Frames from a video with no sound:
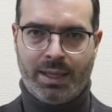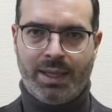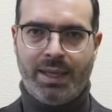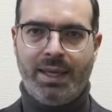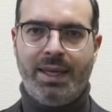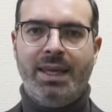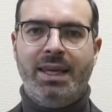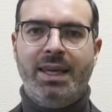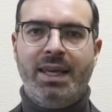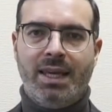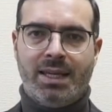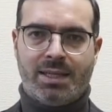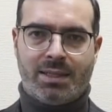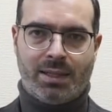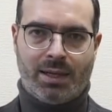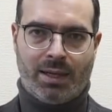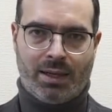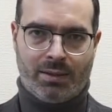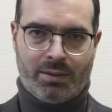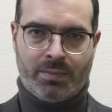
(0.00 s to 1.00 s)
И
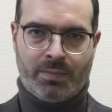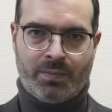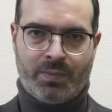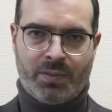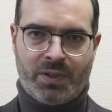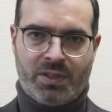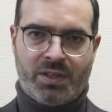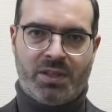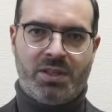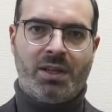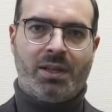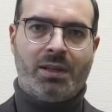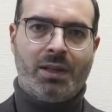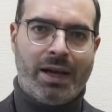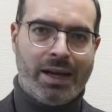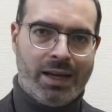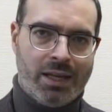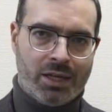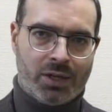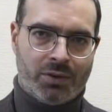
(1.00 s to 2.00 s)
если
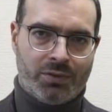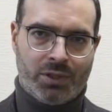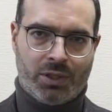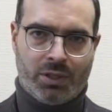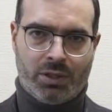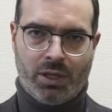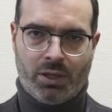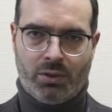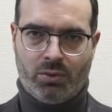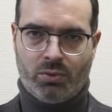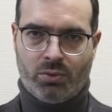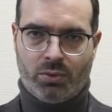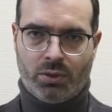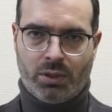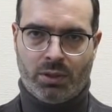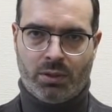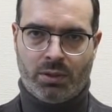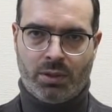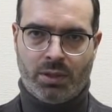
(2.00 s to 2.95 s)
задекларированные доходы